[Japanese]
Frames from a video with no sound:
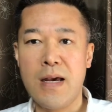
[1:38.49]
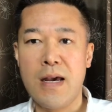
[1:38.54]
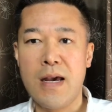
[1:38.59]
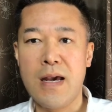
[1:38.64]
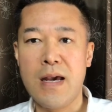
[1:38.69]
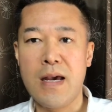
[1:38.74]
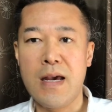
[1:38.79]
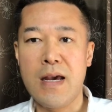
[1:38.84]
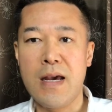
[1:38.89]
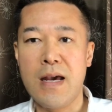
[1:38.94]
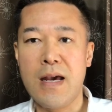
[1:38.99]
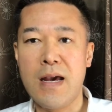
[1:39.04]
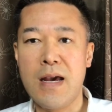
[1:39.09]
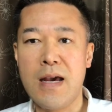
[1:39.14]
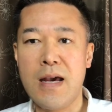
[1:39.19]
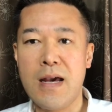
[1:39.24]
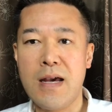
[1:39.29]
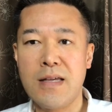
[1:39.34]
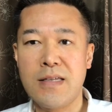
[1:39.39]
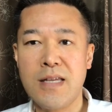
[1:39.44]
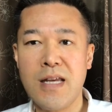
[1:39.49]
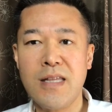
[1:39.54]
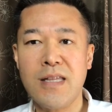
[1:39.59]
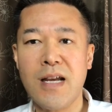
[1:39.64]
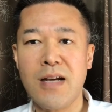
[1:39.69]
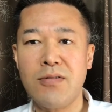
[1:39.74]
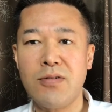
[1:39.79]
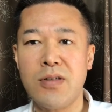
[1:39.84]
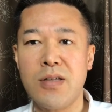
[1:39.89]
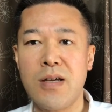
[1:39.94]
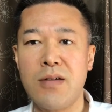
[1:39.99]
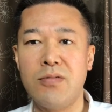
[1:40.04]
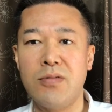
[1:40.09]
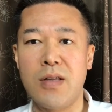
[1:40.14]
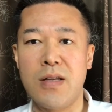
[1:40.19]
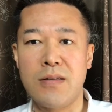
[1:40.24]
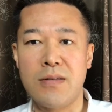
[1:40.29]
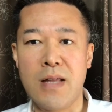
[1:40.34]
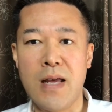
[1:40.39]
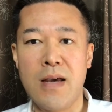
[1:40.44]
えー、選択していくん
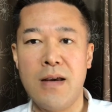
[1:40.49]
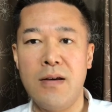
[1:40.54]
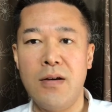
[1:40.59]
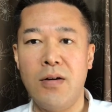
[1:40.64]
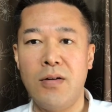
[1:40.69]
ですね。